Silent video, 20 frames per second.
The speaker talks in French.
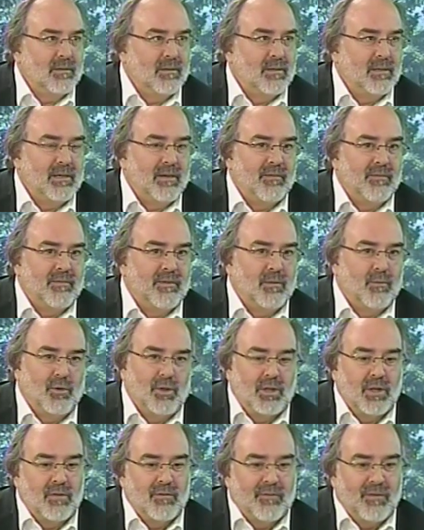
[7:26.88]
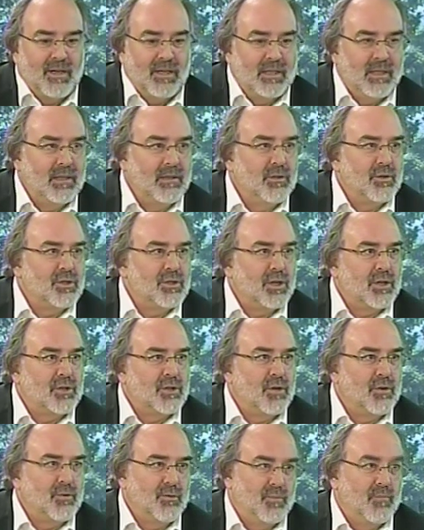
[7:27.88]
il y avait, on était une vingtaine de
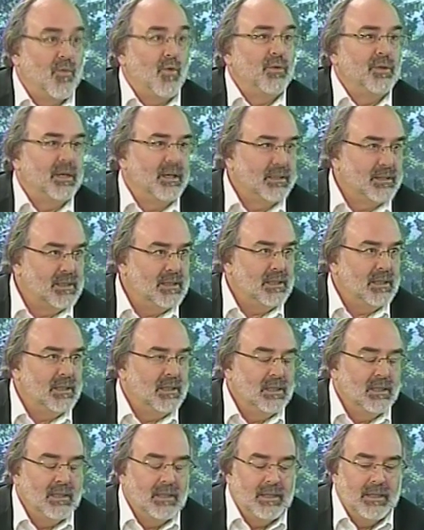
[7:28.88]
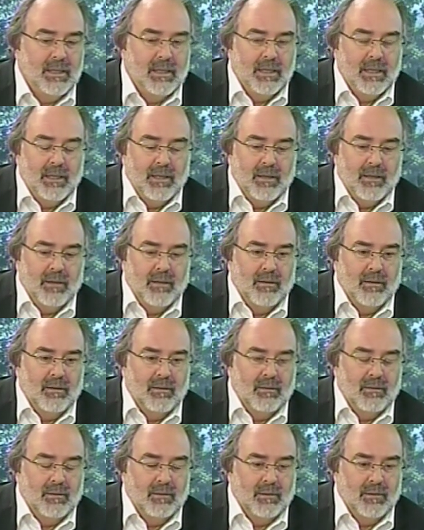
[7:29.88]
chercheurs du monde entier. Mm-hmm.
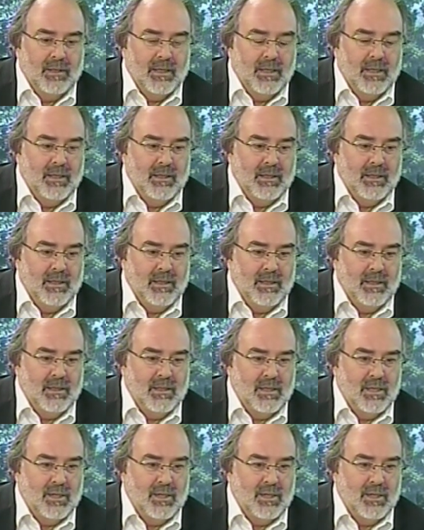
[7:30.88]
Euh, et